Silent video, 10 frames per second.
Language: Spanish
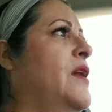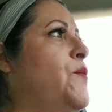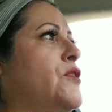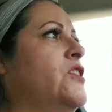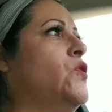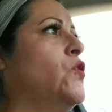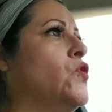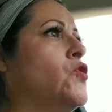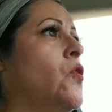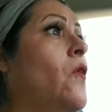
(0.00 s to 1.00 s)
el proceso
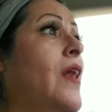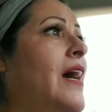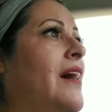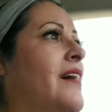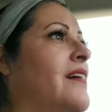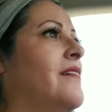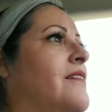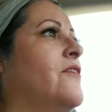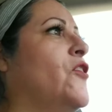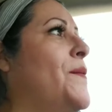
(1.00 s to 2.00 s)
yo sola,
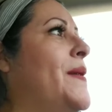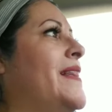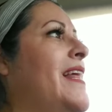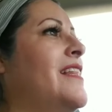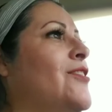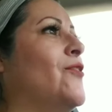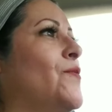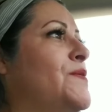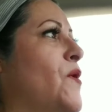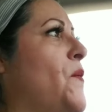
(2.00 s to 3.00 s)
yo
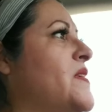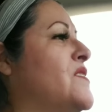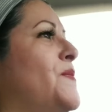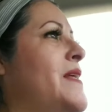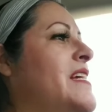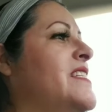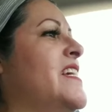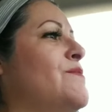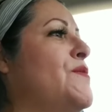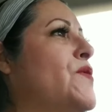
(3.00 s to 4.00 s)
aprendiendo mis propias
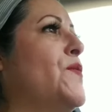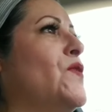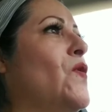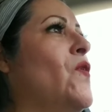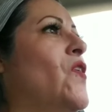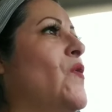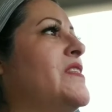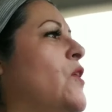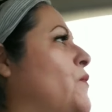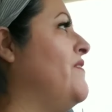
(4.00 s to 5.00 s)
experiencias, mi propio dolor, lo
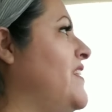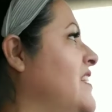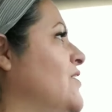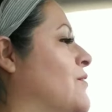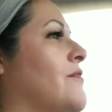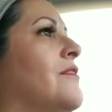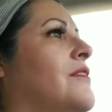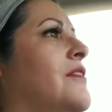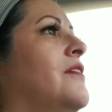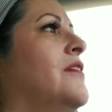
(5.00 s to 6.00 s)
he estado viviendo.
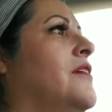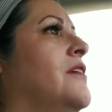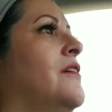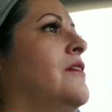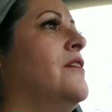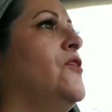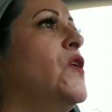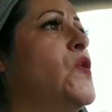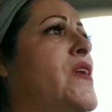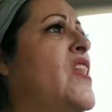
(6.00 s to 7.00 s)

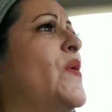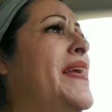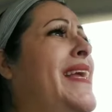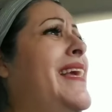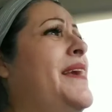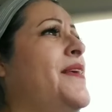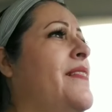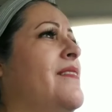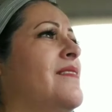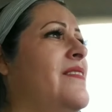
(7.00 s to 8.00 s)
Yo he durado
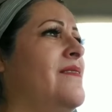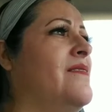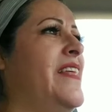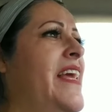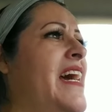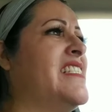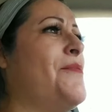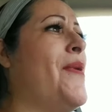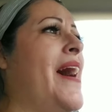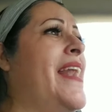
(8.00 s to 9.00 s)
ahí días,
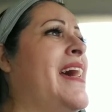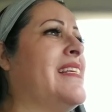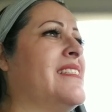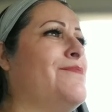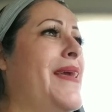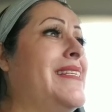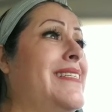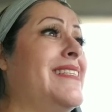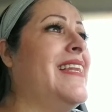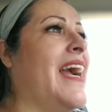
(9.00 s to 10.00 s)
semanas,
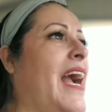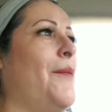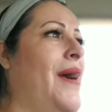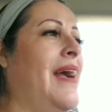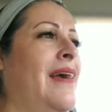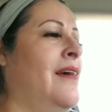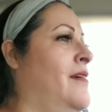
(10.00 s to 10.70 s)
meses en la cama